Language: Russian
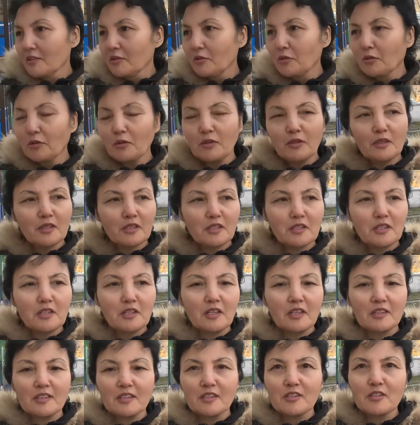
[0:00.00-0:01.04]
Доллары
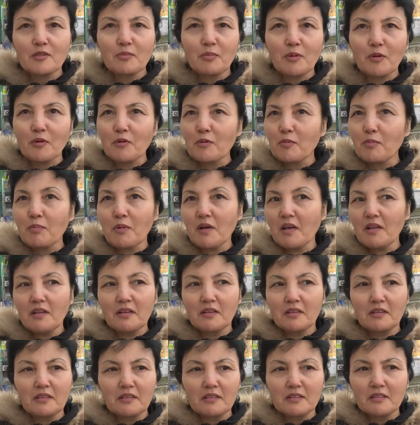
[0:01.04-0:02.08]
никогда не покупала
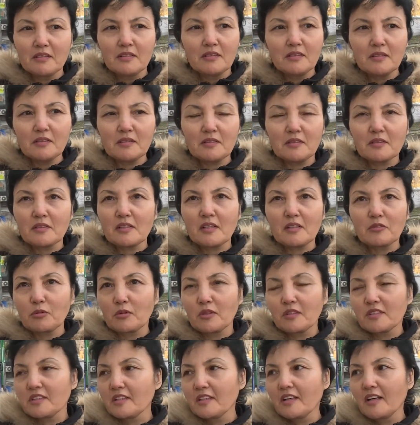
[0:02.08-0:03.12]
и нет, я
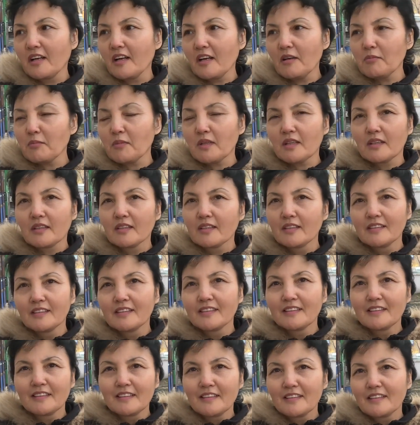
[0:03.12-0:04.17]
только деньгами.
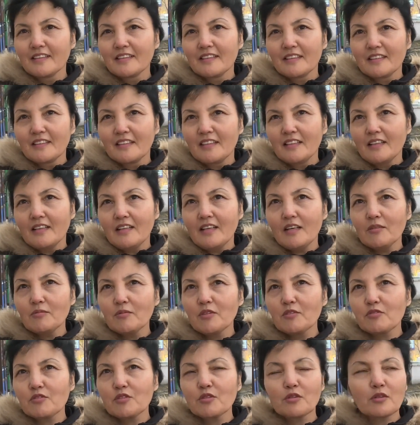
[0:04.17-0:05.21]
А
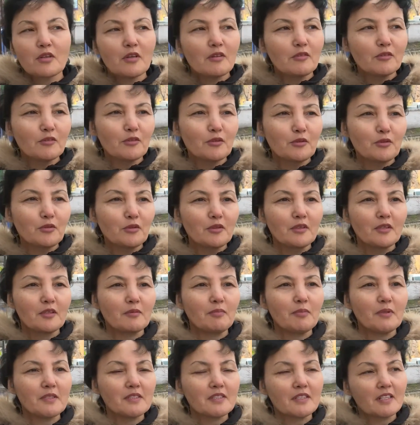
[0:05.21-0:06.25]
мне все равно доллар
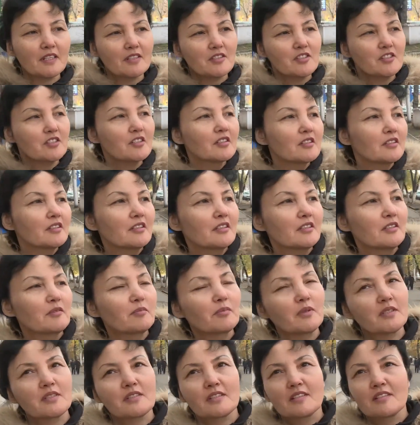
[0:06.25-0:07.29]
подскочил или не
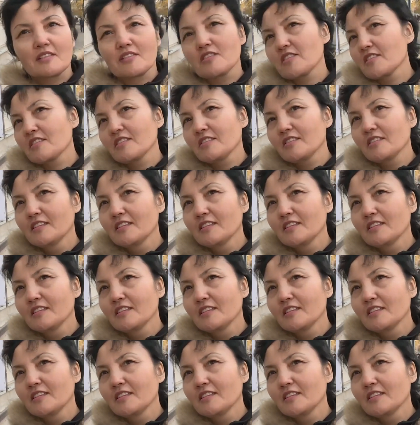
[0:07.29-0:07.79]
подскочил